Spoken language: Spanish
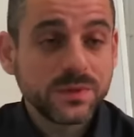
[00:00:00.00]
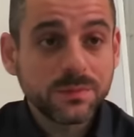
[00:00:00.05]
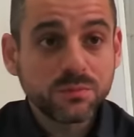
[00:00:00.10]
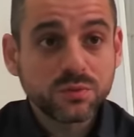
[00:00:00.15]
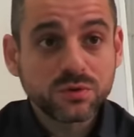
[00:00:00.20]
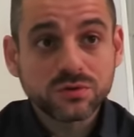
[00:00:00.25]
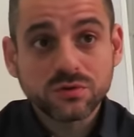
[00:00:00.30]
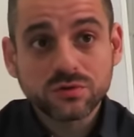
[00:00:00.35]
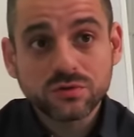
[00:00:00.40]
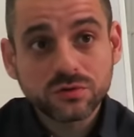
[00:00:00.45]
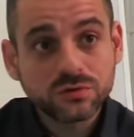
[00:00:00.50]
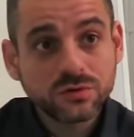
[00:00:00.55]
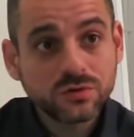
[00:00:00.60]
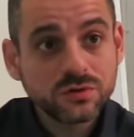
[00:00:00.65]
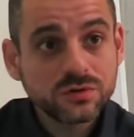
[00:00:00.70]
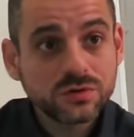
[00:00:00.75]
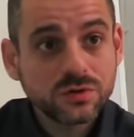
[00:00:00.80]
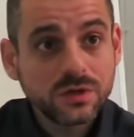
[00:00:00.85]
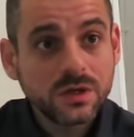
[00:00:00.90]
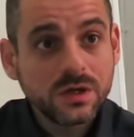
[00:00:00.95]
Bien, pues
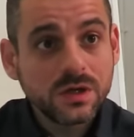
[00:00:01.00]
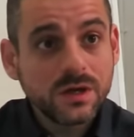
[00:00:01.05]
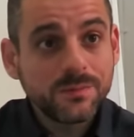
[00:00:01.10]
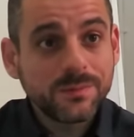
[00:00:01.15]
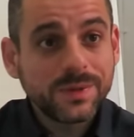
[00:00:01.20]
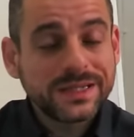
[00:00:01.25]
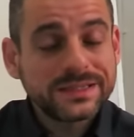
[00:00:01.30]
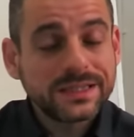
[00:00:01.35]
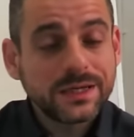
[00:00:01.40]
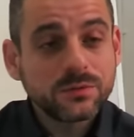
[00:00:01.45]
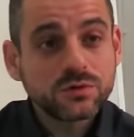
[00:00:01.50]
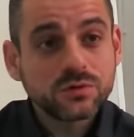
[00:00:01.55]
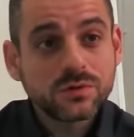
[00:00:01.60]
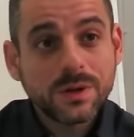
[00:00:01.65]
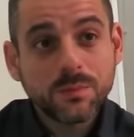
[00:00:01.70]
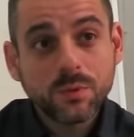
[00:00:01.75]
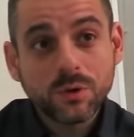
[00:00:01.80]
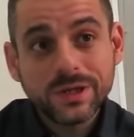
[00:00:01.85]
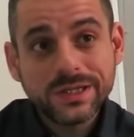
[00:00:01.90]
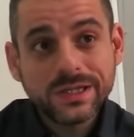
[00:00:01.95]
nosotros planteamos
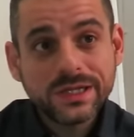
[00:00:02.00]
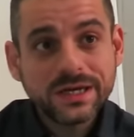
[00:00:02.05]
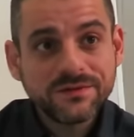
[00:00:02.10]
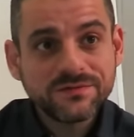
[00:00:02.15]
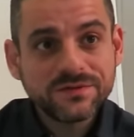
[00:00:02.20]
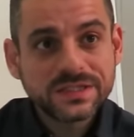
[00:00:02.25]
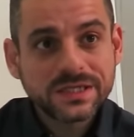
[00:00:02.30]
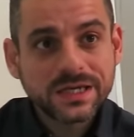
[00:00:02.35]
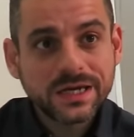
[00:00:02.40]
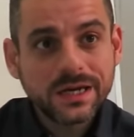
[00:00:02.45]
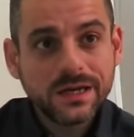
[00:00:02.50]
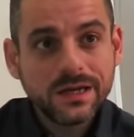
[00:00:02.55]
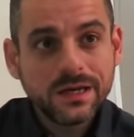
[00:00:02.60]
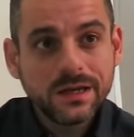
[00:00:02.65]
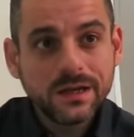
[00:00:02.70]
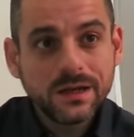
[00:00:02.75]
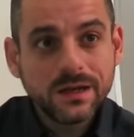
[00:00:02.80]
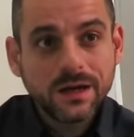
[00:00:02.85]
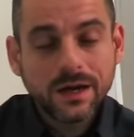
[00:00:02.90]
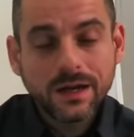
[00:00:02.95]
una política
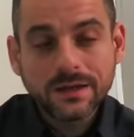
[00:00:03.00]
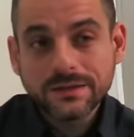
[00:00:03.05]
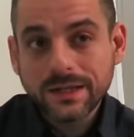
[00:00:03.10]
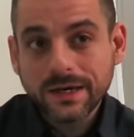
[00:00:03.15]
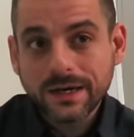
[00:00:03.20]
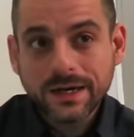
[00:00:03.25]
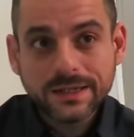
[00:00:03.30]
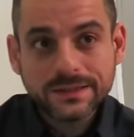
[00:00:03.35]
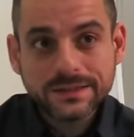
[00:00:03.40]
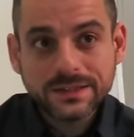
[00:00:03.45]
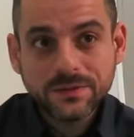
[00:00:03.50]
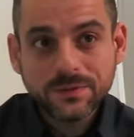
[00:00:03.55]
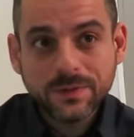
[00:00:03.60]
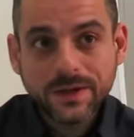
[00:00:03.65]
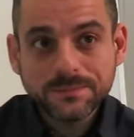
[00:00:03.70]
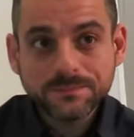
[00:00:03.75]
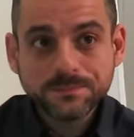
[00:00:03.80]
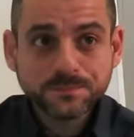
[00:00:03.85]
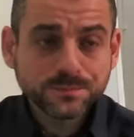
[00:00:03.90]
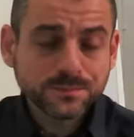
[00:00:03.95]
fiscal
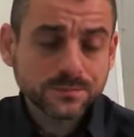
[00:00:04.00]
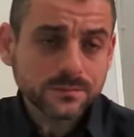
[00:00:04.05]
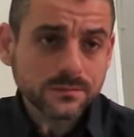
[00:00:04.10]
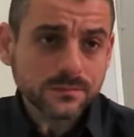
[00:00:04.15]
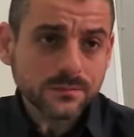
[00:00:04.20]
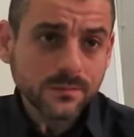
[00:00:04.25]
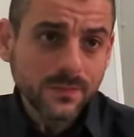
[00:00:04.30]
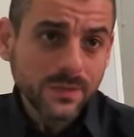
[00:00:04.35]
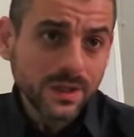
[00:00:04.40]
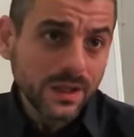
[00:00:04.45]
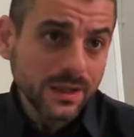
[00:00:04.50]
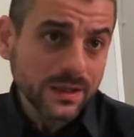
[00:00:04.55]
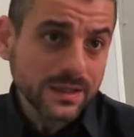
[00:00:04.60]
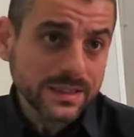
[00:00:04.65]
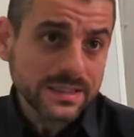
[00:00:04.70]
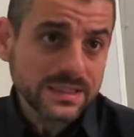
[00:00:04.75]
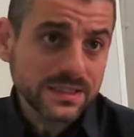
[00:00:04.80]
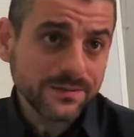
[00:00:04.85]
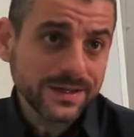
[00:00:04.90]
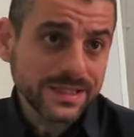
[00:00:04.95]
alternativa
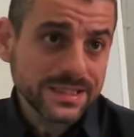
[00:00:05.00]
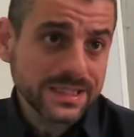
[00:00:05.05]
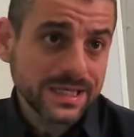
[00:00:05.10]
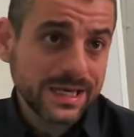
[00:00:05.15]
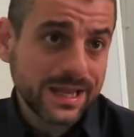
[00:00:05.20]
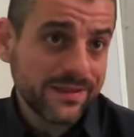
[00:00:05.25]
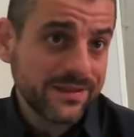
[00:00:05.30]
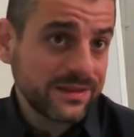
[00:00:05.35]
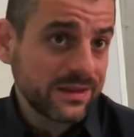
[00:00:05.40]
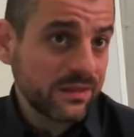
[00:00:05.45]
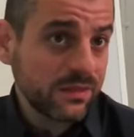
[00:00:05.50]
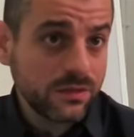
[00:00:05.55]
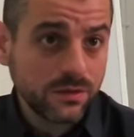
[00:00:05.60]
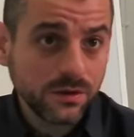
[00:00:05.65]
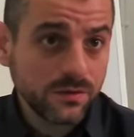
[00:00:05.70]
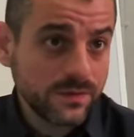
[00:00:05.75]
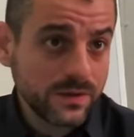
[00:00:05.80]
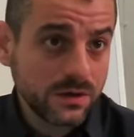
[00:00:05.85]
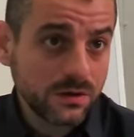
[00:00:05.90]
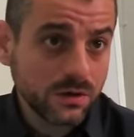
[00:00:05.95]
que se base en la
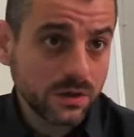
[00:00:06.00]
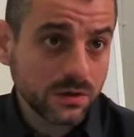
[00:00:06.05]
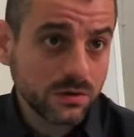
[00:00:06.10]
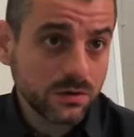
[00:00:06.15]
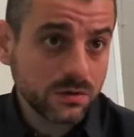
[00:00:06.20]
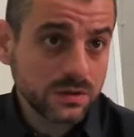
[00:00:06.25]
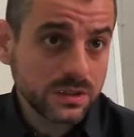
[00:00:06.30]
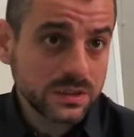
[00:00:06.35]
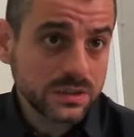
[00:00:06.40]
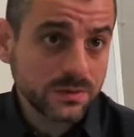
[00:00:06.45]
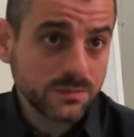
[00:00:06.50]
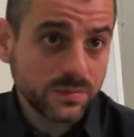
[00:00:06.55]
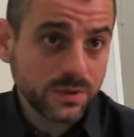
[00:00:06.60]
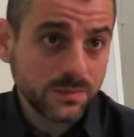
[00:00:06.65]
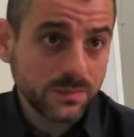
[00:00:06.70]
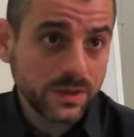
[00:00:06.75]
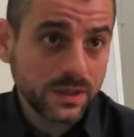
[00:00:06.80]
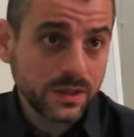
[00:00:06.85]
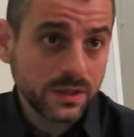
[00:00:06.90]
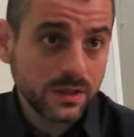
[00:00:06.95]
detención de los recortes, en
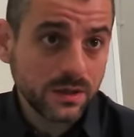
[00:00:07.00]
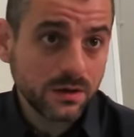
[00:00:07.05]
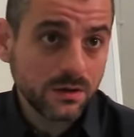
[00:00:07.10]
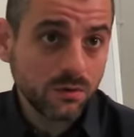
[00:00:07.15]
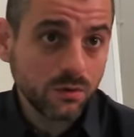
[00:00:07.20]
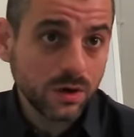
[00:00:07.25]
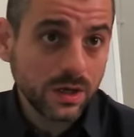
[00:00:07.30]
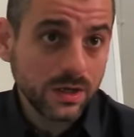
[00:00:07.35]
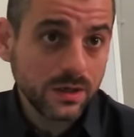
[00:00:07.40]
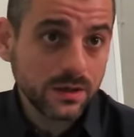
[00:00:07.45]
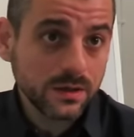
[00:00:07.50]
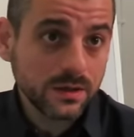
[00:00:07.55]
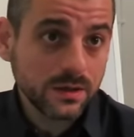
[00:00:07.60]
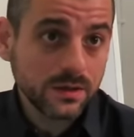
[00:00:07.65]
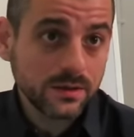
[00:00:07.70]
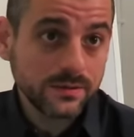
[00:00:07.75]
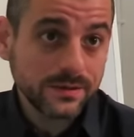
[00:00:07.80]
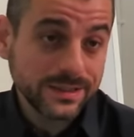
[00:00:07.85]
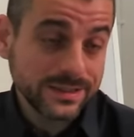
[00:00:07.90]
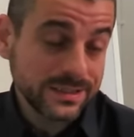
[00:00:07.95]
primer lugar,
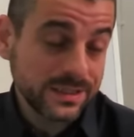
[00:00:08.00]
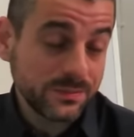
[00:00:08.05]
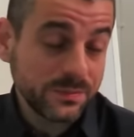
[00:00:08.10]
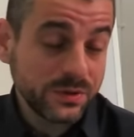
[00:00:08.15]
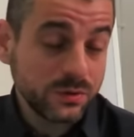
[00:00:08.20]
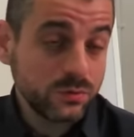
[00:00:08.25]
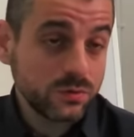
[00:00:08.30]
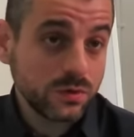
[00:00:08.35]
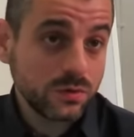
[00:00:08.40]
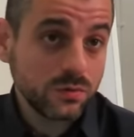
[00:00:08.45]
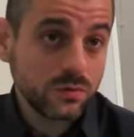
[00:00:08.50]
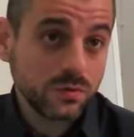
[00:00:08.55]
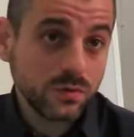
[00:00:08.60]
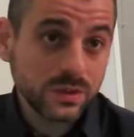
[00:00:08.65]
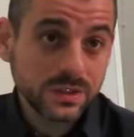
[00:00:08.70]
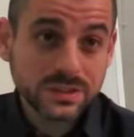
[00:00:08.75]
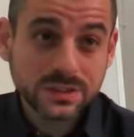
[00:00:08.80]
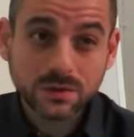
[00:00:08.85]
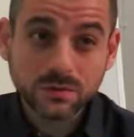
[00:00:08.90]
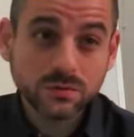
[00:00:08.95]
desde el minuto
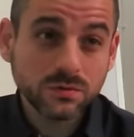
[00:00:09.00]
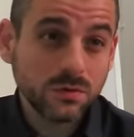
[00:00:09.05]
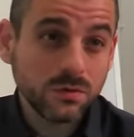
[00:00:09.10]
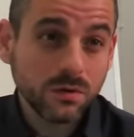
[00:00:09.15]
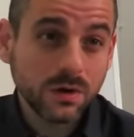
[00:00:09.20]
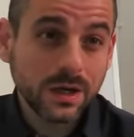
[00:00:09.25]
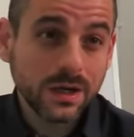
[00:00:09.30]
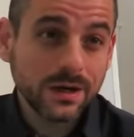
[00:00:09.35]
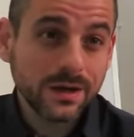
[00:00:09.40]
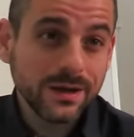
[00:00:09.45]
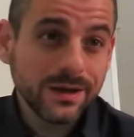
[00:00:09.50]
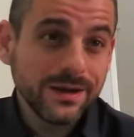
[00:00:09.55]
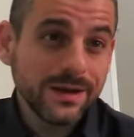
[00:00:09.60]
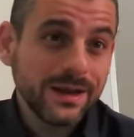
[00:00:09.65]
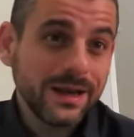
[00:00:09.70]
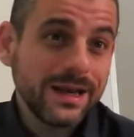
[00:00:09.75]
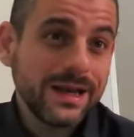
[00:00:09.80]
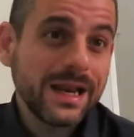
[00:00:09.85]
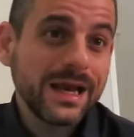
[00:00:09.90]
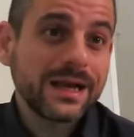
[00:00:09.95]
uno, y en segundo lugar,
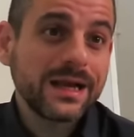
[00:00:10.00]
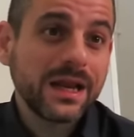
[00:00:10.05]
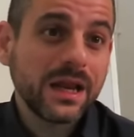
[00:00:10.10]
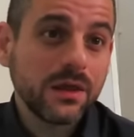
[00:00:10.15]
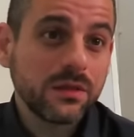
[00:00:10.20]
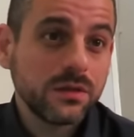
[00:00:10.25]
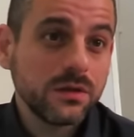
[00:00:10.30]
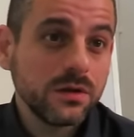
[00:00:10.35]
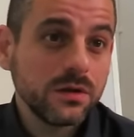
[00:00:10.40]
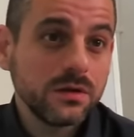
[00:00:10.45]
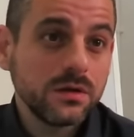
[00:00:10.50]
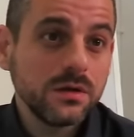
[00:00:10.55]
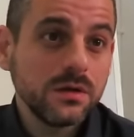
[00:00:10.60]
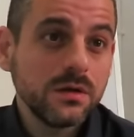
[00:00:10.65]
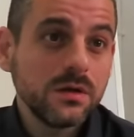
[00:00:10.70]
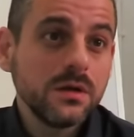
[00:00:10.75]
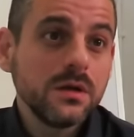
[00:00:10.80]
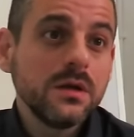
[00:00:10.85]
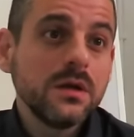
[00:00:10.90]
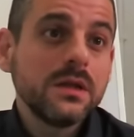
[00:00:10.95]
en la
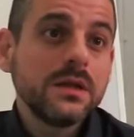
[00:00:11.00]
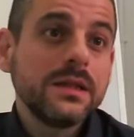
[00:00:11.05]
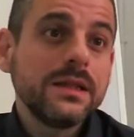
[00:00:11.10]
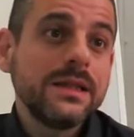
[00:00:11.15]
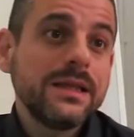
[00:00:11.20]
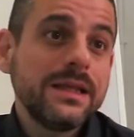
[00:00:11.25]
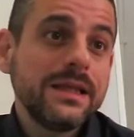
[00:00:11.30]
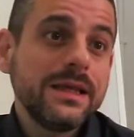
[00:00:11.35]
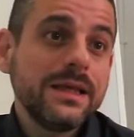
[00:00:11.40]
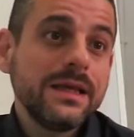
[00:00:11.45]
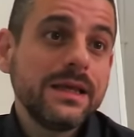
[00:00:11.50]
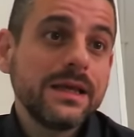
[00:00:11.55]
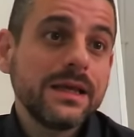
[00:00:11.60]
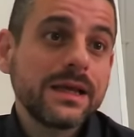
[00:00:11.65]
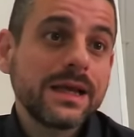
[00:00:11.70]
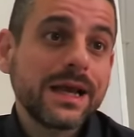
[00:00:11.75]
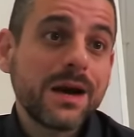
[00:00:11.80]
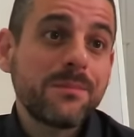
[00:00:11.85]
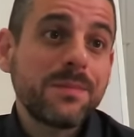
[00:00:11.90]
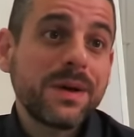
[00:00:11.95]
creación
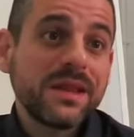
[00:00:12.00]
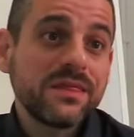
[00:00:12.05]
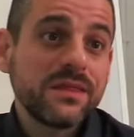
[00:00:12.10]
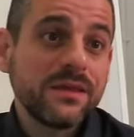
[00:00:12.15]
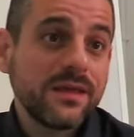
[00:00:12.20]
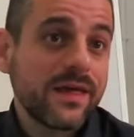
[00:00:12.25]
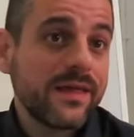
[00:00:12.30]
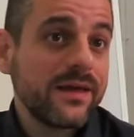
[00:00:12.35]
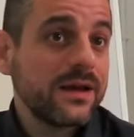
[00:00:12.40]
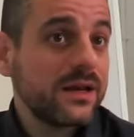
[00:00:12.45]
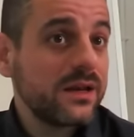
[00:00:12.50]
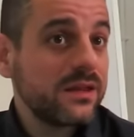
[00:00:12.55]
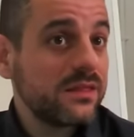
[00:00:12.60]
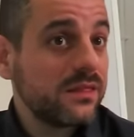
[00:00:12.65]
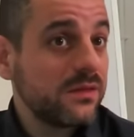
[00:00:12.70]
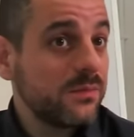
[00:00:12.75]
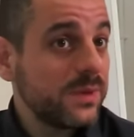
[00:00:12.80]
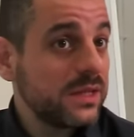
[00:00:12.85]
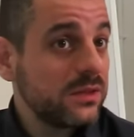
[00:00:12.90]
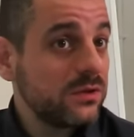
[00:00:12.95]
de capacidad de
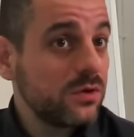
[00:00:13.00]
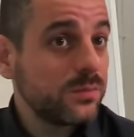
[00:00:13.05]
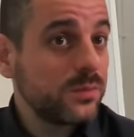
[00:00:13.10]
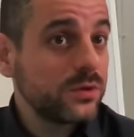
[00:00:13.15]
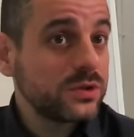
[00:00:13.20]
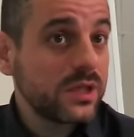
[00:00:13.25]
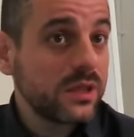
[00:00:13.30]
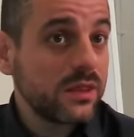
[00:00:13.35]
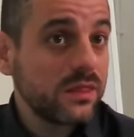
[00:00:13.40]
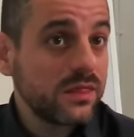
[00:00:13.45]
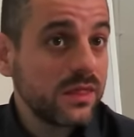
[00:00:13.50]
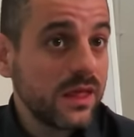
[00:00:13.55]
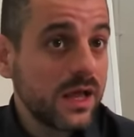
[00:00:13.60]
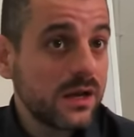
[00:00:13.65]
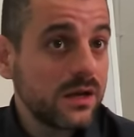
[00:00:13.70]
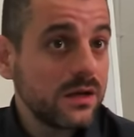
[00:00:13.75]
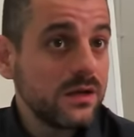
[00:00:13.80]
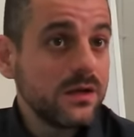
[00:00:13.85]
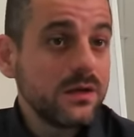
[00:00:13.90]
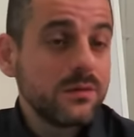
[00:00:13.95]
crecimiento
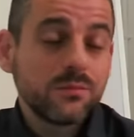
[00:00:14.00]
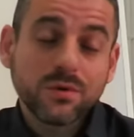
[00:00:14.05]
potencial.